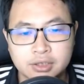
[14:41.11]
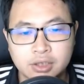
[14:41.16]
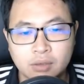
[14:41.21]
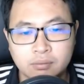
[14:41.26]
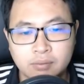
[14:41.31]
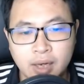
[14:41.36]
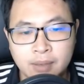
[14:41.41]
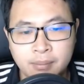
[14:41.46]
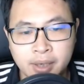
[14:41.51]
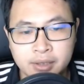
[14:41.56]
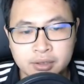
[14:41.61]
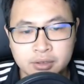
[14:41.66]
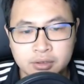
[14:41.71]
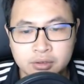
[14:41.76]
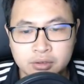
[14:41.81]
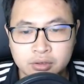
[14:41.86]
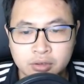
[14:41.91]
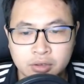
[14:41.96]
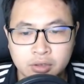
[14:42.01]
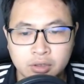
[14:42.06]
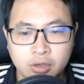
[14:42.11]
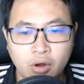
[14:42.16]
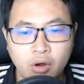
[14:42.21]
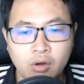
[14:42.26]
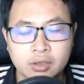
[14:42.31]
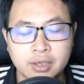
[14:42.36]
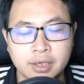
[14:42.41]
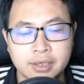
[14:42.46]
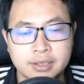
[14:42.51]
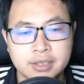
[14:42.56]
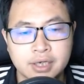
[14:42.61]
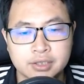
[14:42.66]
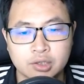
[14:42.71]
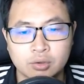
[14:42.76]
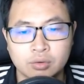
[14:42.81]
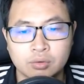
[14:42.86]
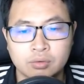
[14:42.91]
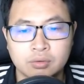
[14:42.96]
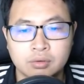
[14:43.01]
trong đáy mắt khó có thể che giấu.